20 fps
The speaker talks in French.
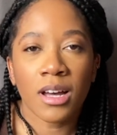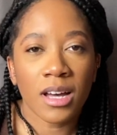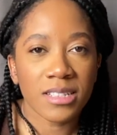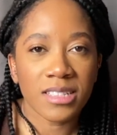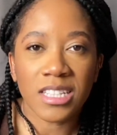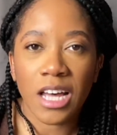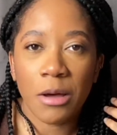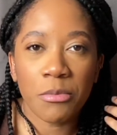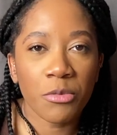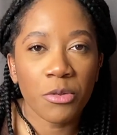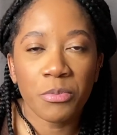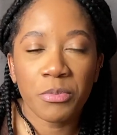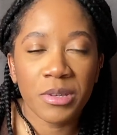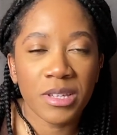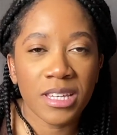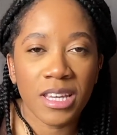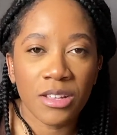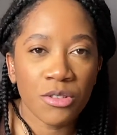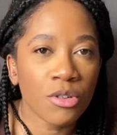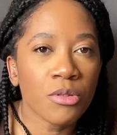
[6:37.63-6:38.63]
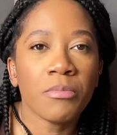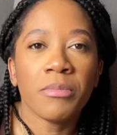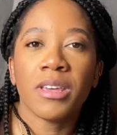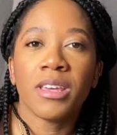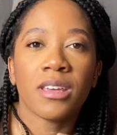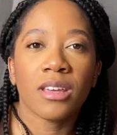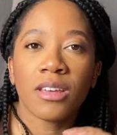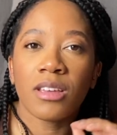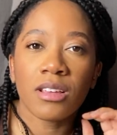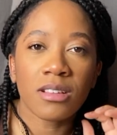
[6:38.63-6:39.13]
Ça me piqué et tout,
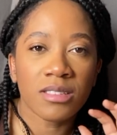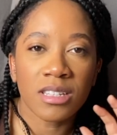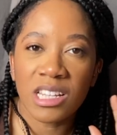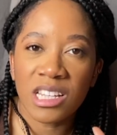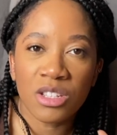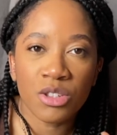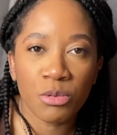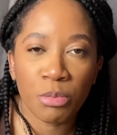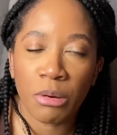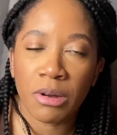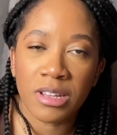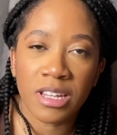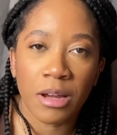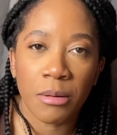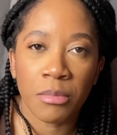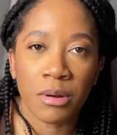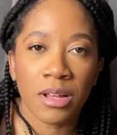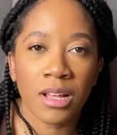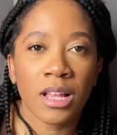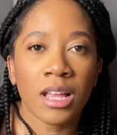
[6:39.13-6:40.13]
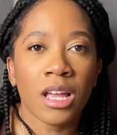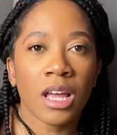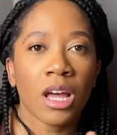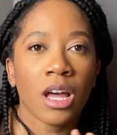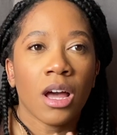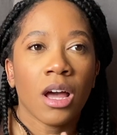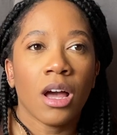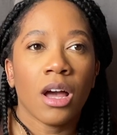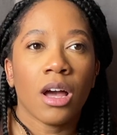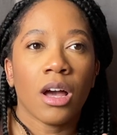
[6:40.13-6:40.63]
mais c'était supportable.
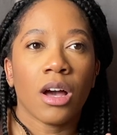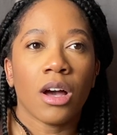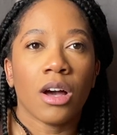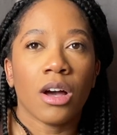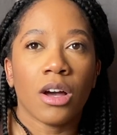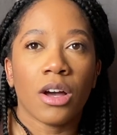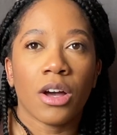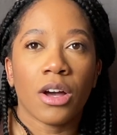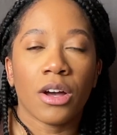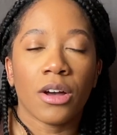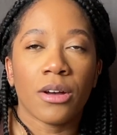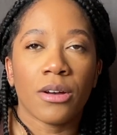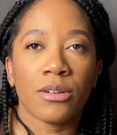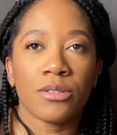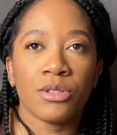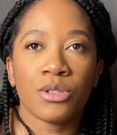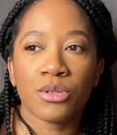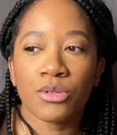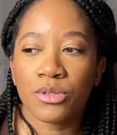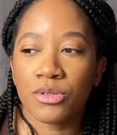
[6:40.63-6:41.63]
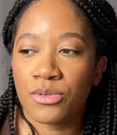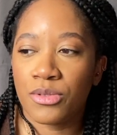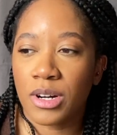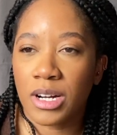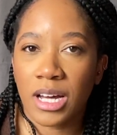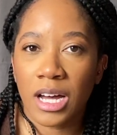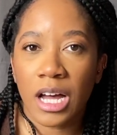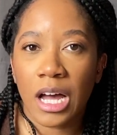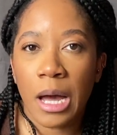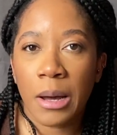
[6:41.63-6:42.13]
Euh, du coup,
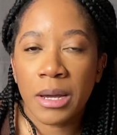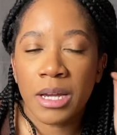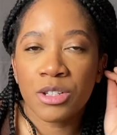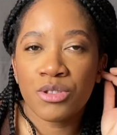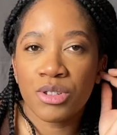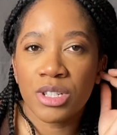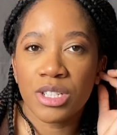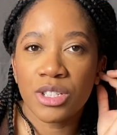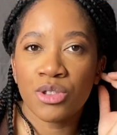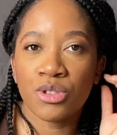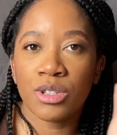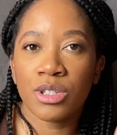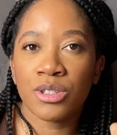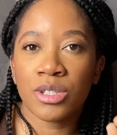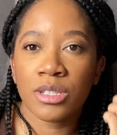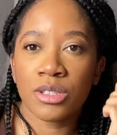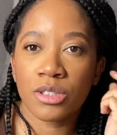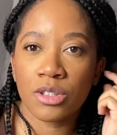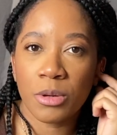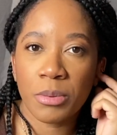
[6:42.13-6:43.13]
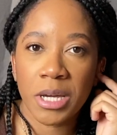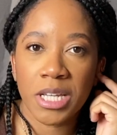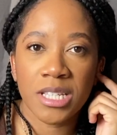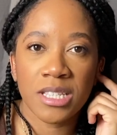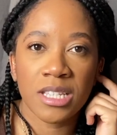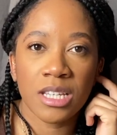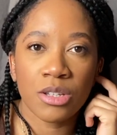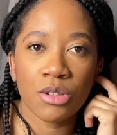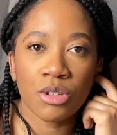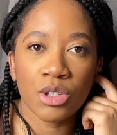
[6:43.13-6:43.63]
voilà. Après, je vais juste
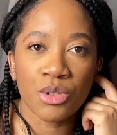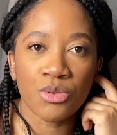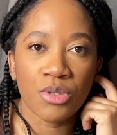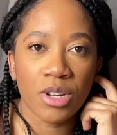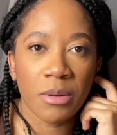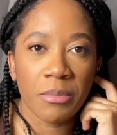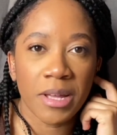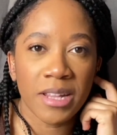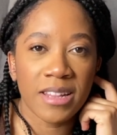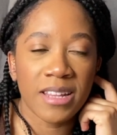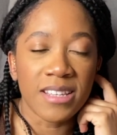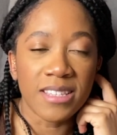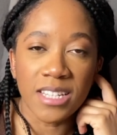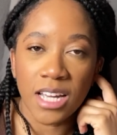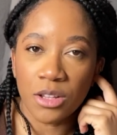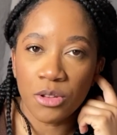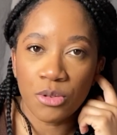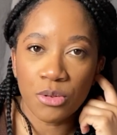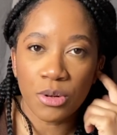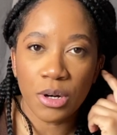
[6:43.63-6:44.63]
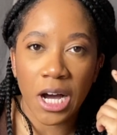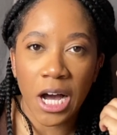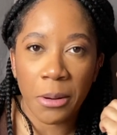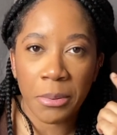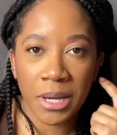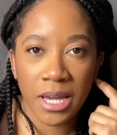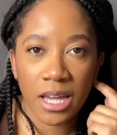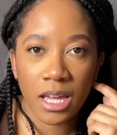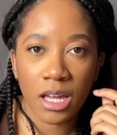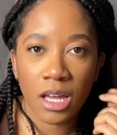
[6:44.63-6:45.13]
préciser que je voulais mettre des anneaux
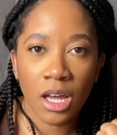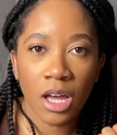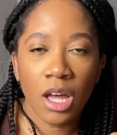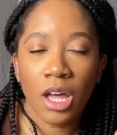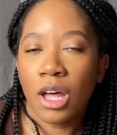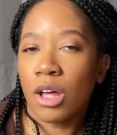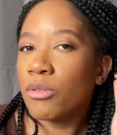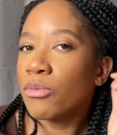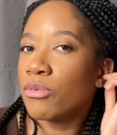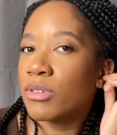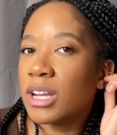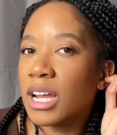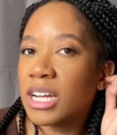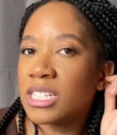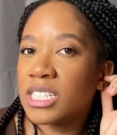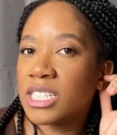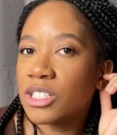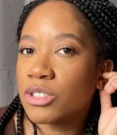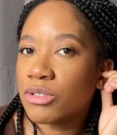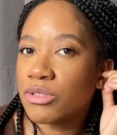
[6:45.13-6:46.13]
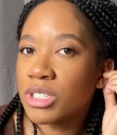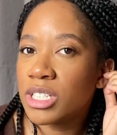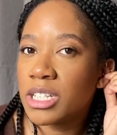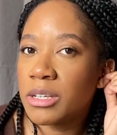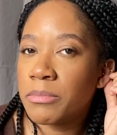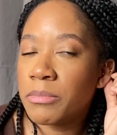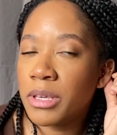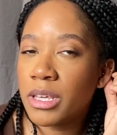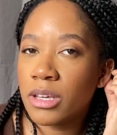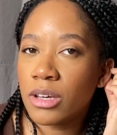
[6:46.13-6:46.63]
après. Donc là, j'ai changé,
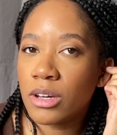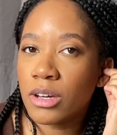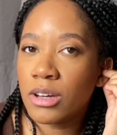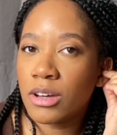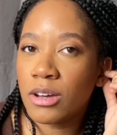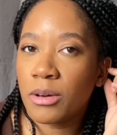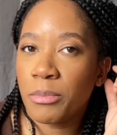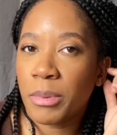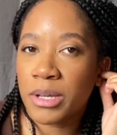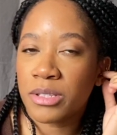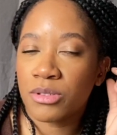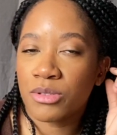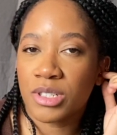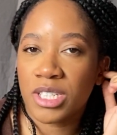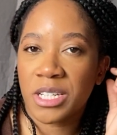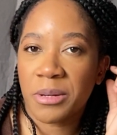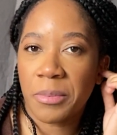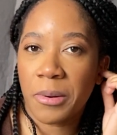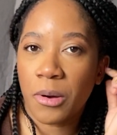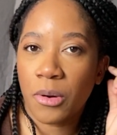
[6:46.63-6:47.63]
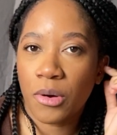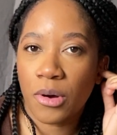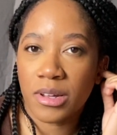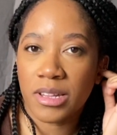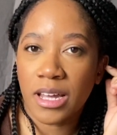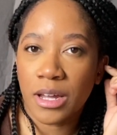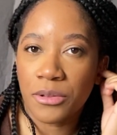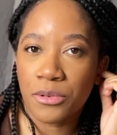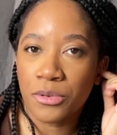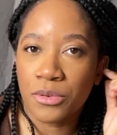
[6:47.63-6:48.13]
mais euh, parce que j'ai pas encore
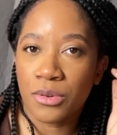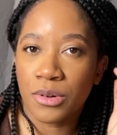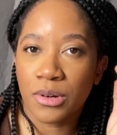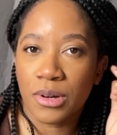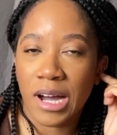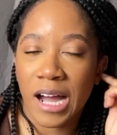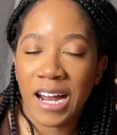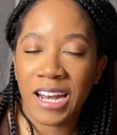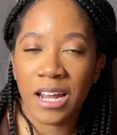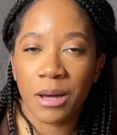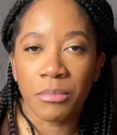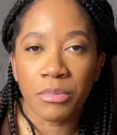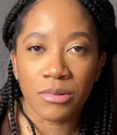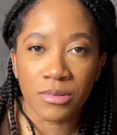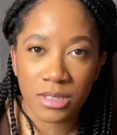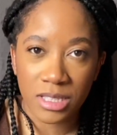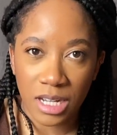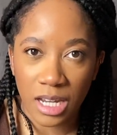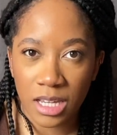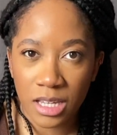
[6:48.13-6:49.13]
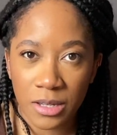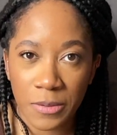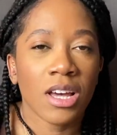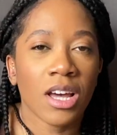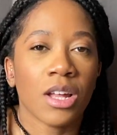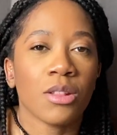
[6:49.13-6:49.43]
d'anneau euh, à la bonne taille.